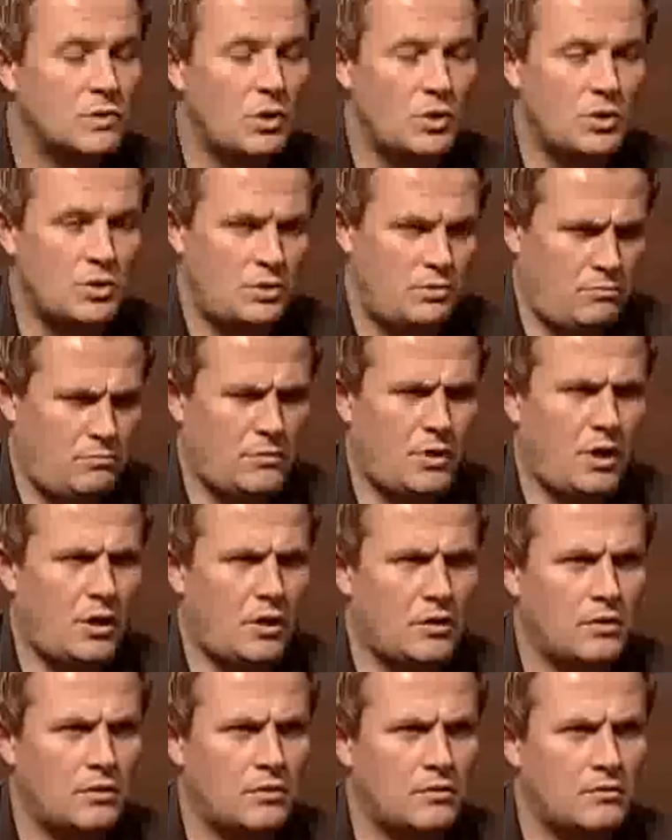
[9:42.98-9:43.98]
То есть
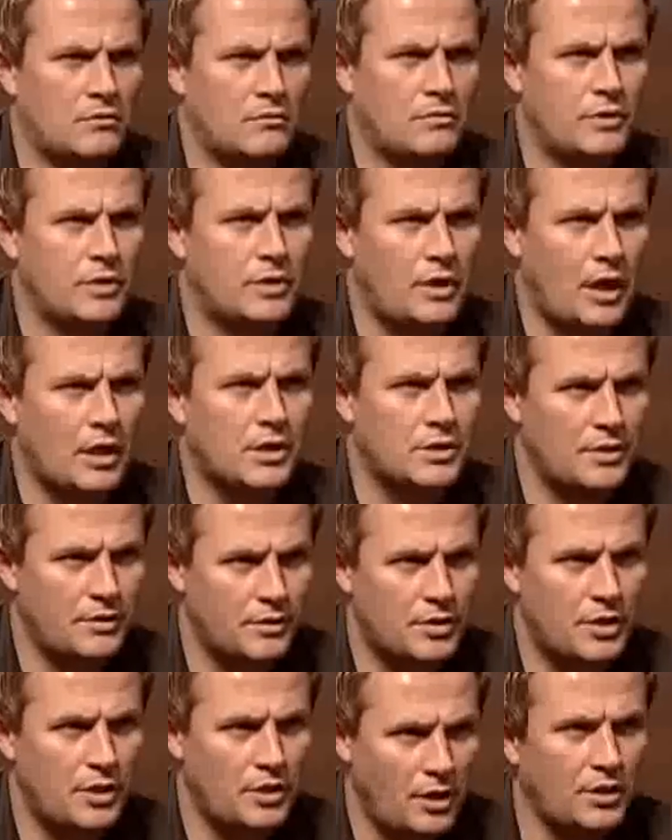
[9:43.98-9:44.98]
как? Вы так
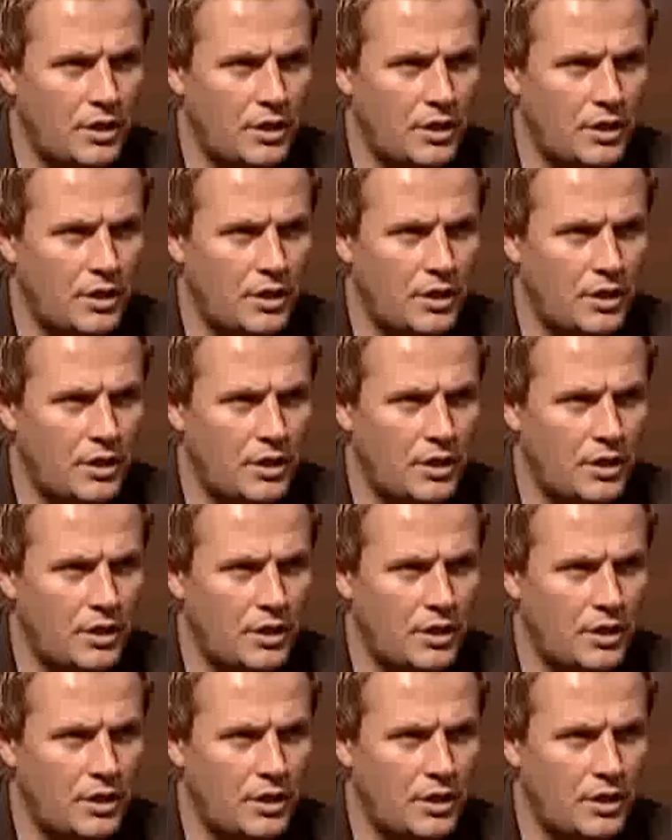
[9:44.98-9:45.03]
совершенно